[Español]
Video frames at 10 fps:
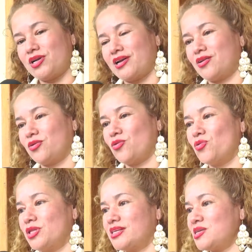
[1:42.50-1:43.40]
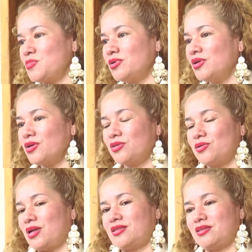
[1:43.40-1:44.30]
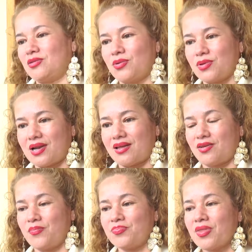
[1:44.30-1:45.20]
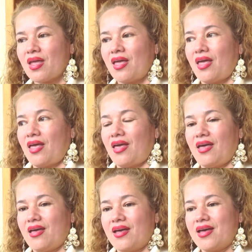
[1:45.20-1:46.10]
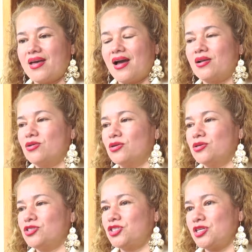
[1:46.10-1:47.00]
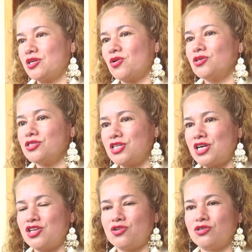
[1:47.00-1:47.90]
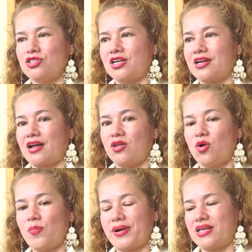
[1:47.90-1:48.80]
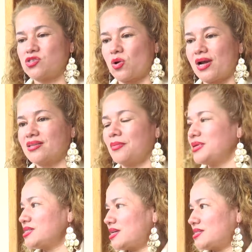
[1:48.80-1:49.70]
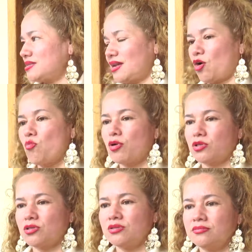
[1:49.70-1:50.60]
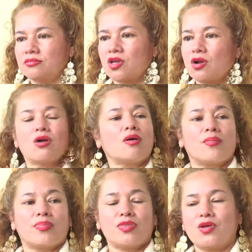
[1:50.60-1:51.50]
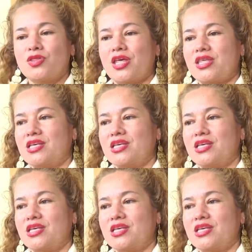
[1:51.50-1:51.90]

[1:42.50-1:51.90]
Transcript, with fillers: el grado undécimo durante todo el año. Eh, a los chicos, niños del grado preescolar también se les entregó un botón donde